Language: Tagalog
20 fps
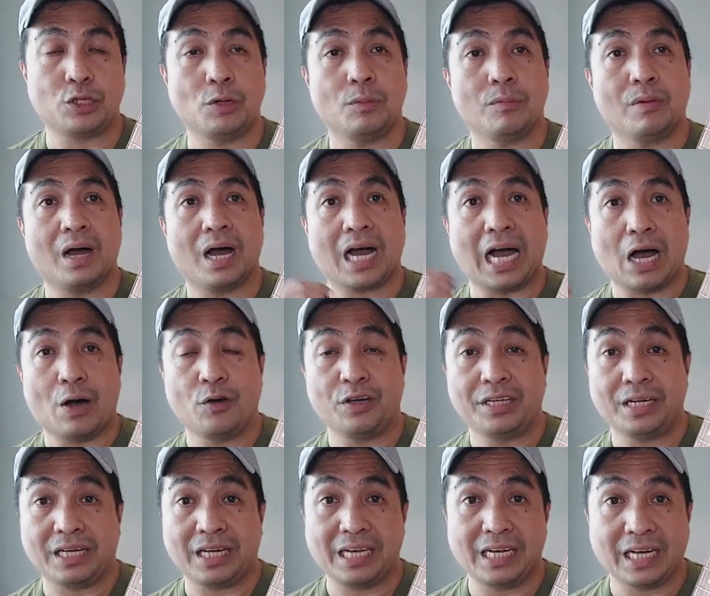Ito yung mga kahoy
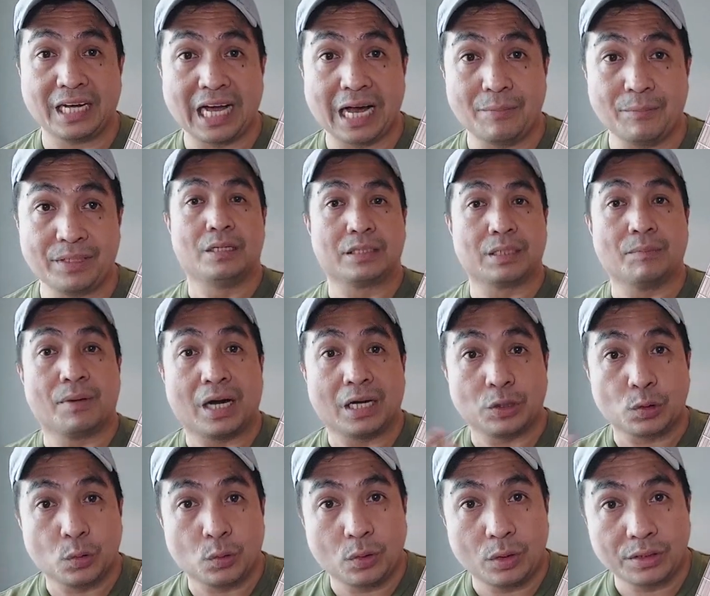na ginagamit sa
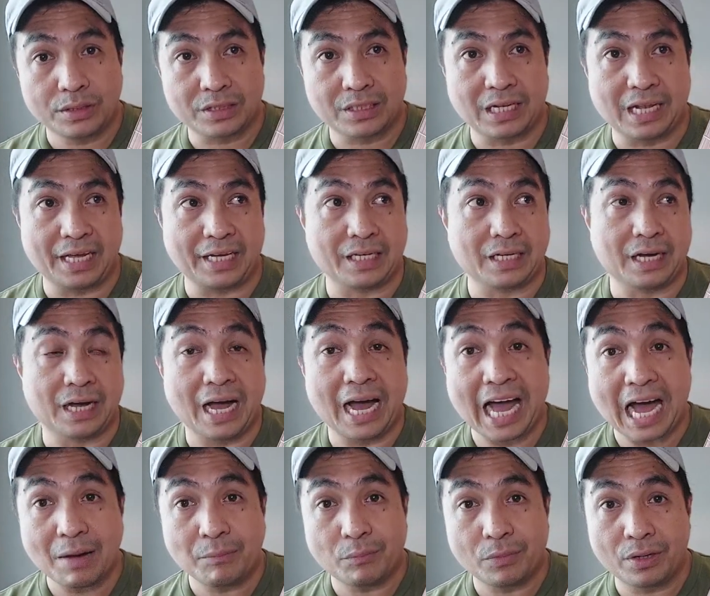mga tools like a uh,
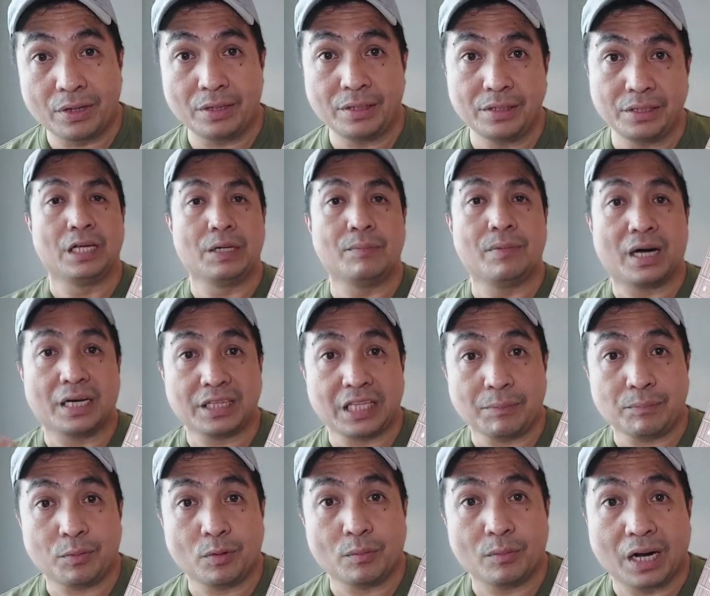hammer, yung mga
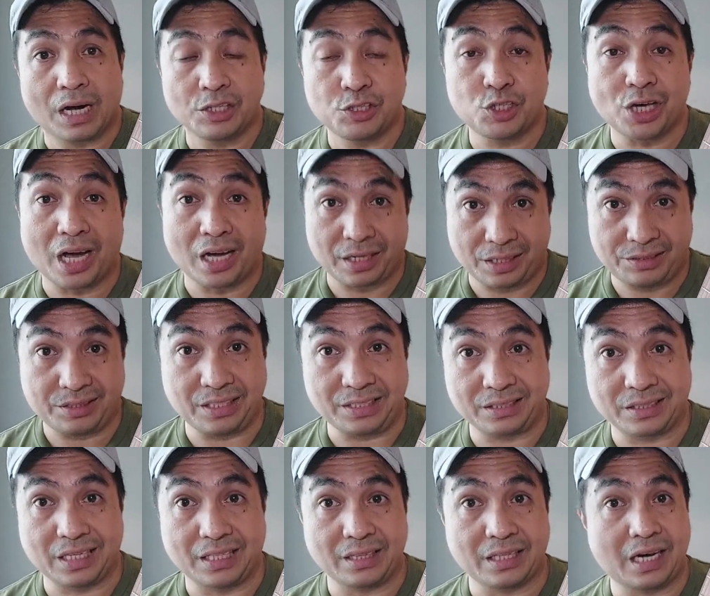tipong mga shock
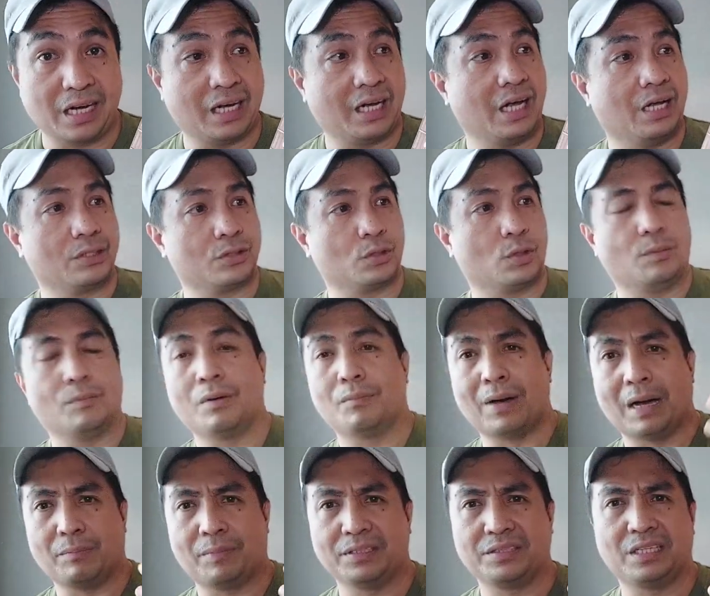resistant talaga. So,
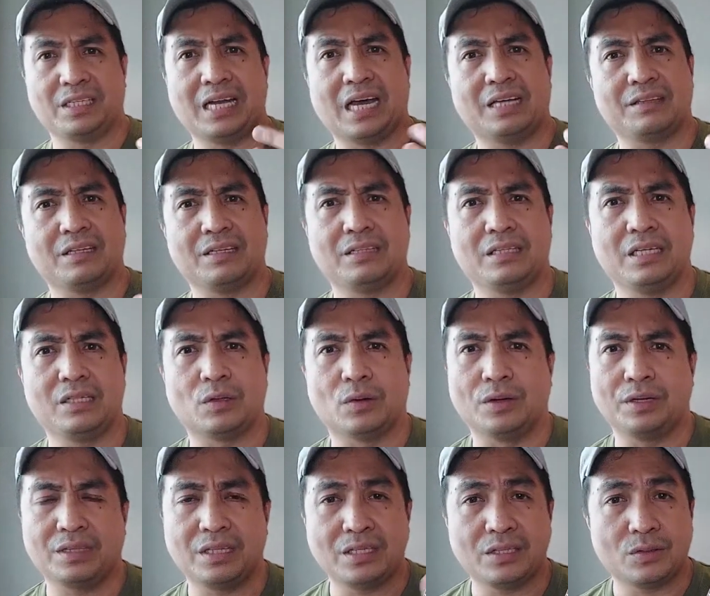mapapansin natin dito,
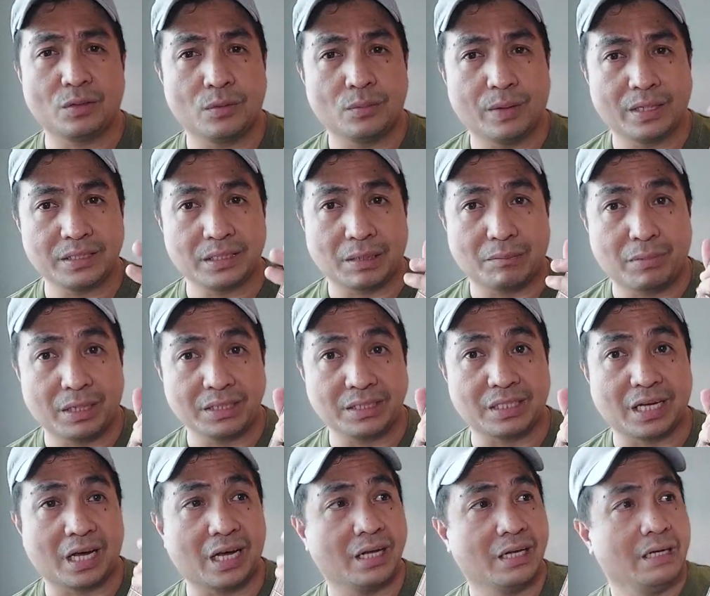hindi to
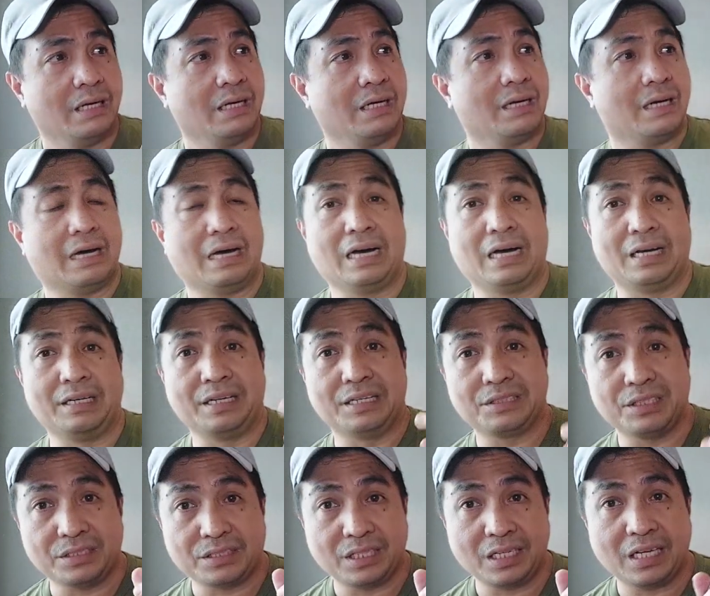basta-basta uh,
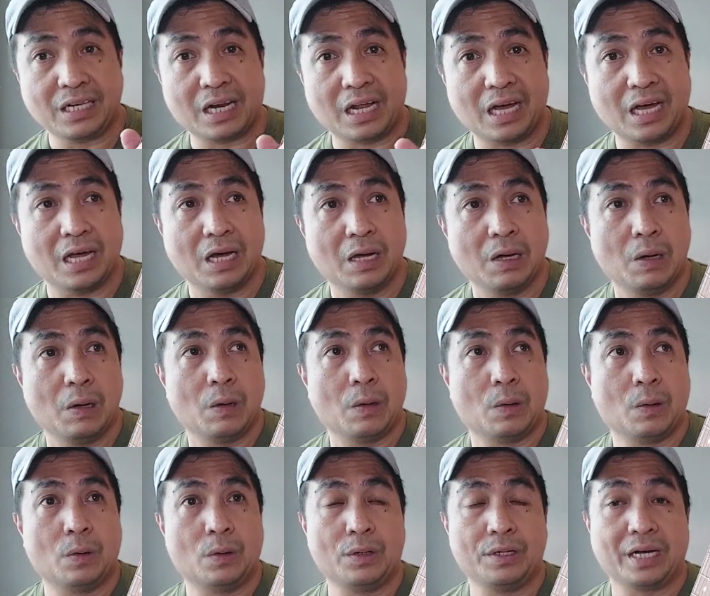nasisira
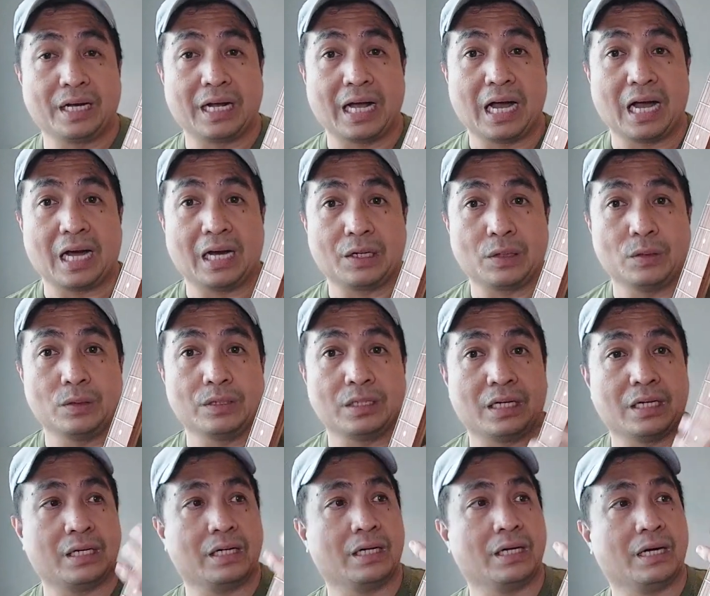or nagkakaroon
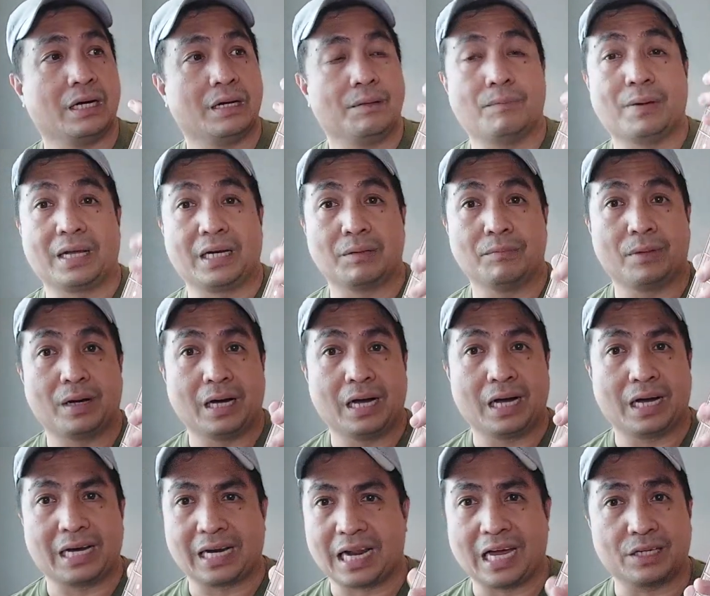ng uh, parang
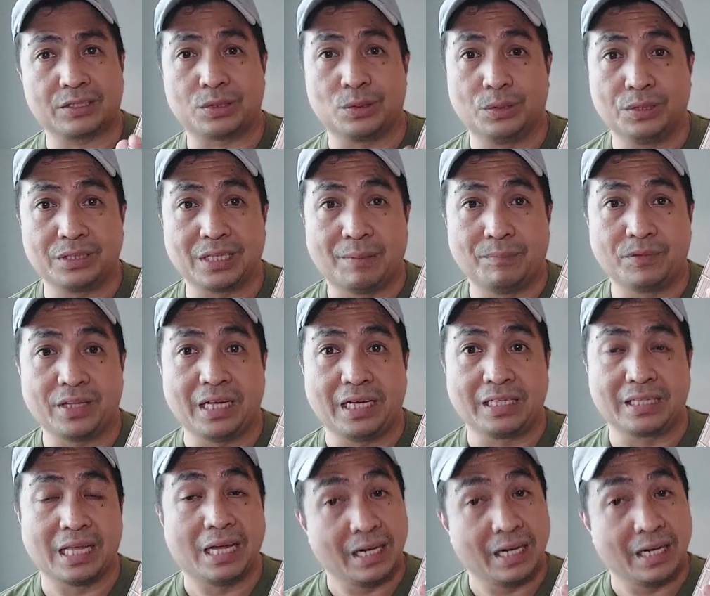mga cracks or something.